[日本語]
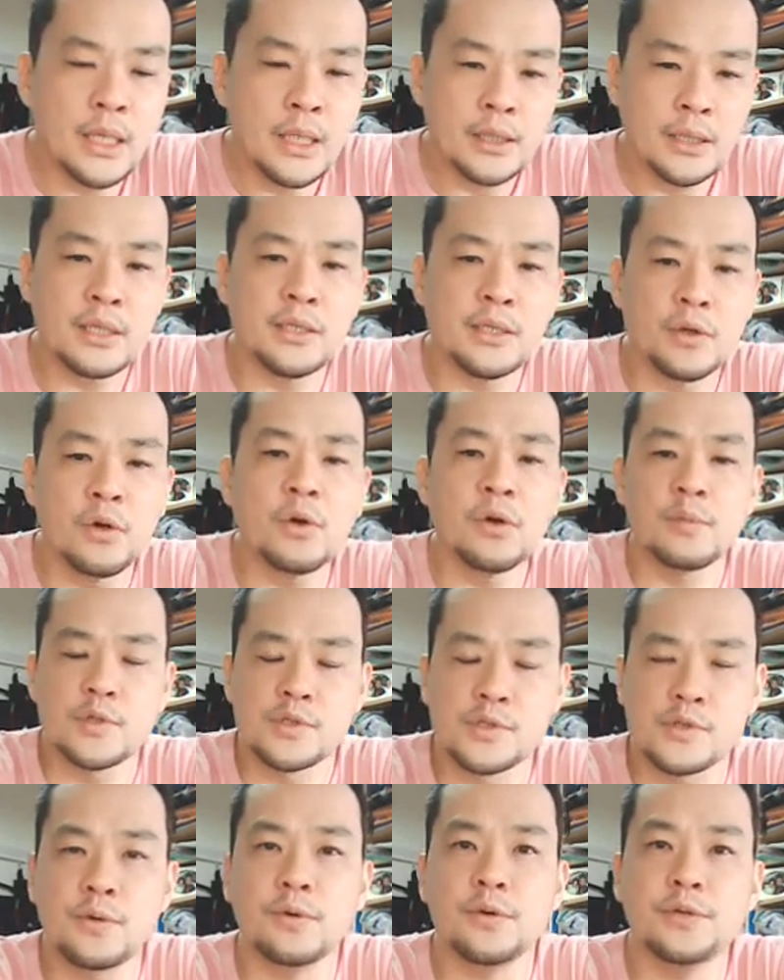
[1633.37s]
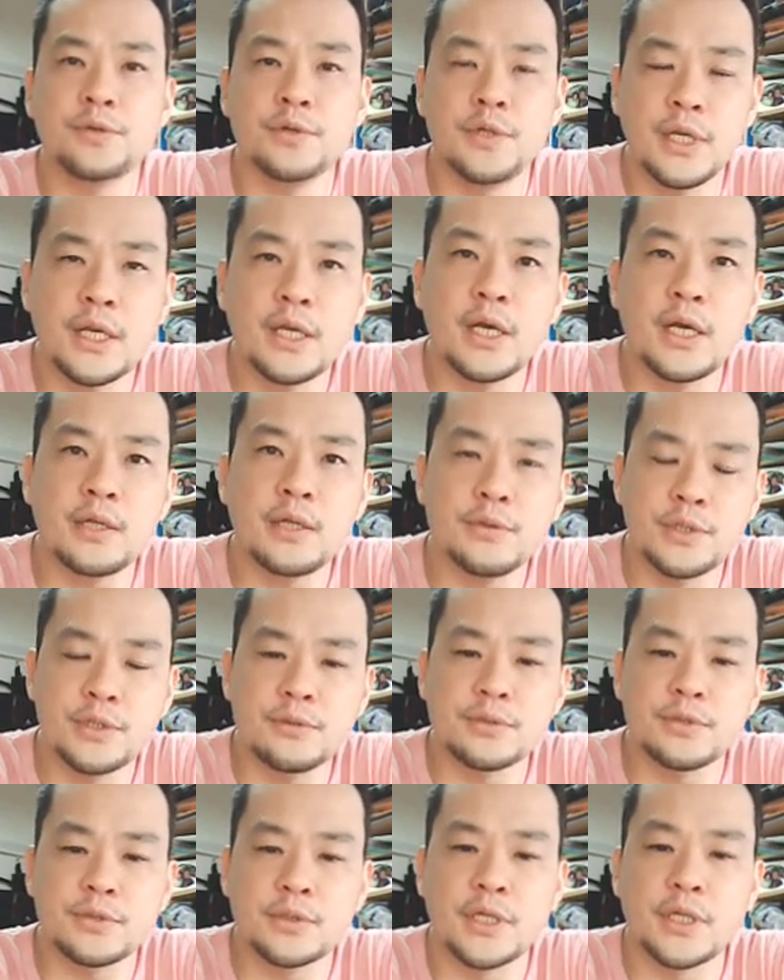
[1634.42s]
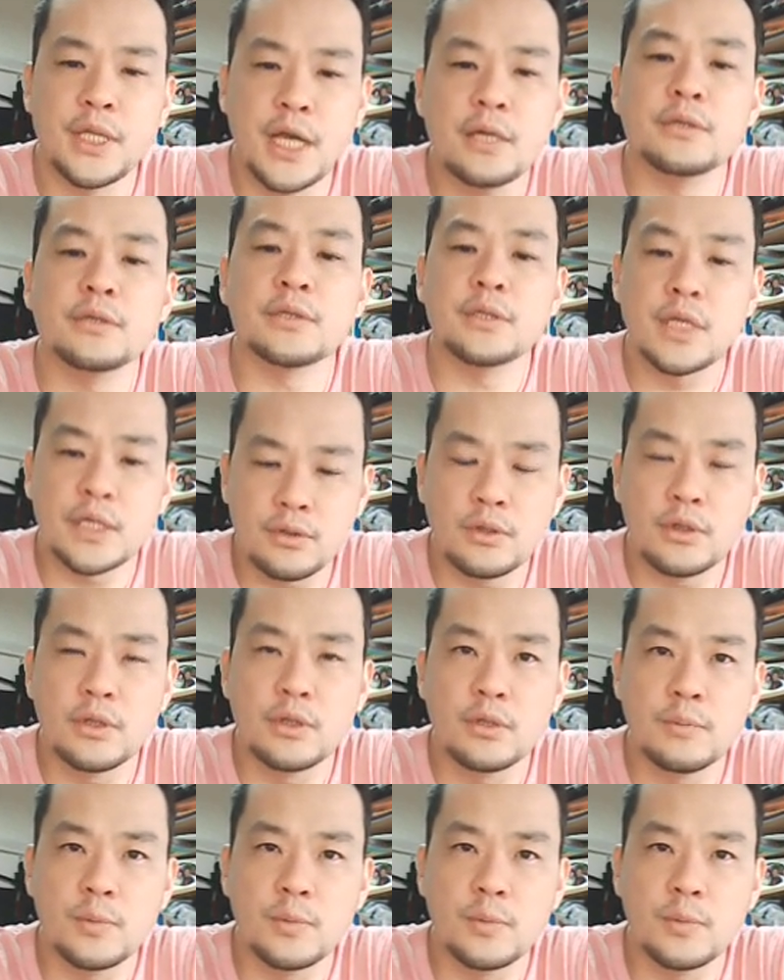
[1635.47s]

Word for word: で日本もそういう例外の一つになるんだと。